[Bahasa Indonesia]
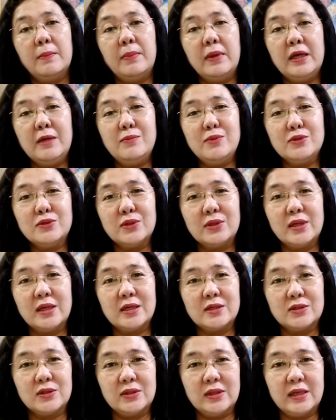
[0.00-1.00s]
Bapak, ibu,
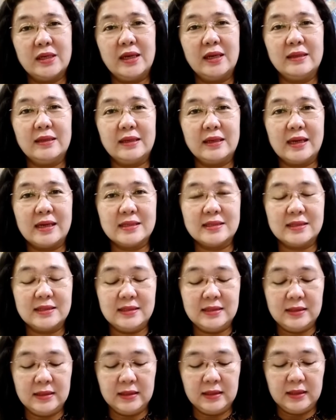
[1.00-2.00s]
saudara-saudari yang
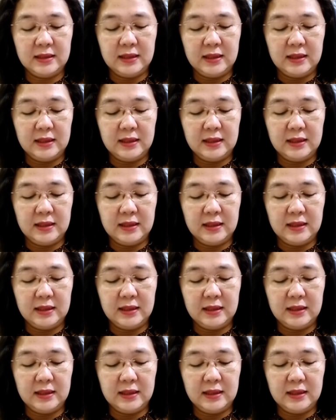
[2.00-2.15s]
terkasih,